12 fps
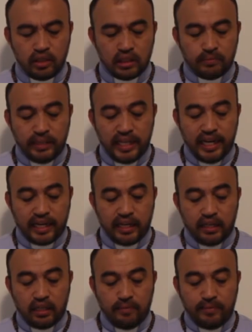despide a la
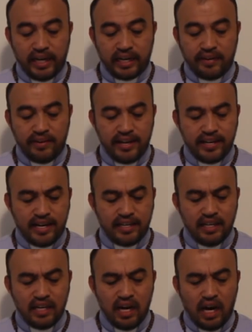gente para que
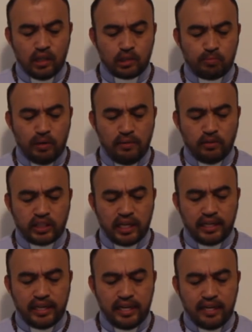vayan a los pueblos y
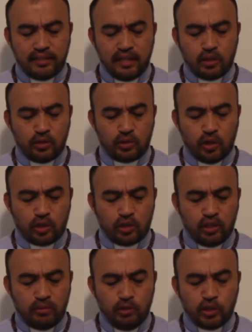aldeas del
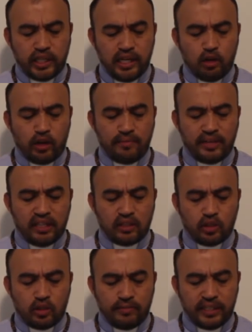contorno y busquen
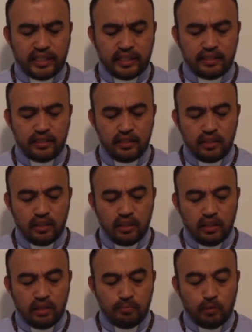alojamiento y comida,
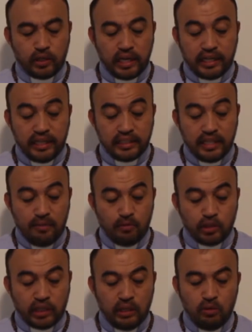porque aquí
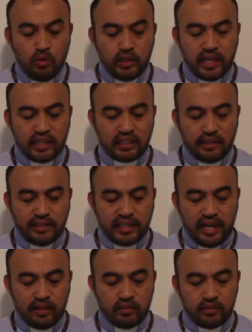estamos en un lugar
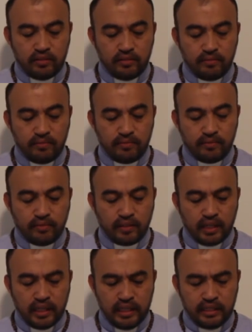deshabitado.
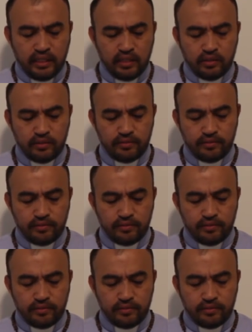le dijo,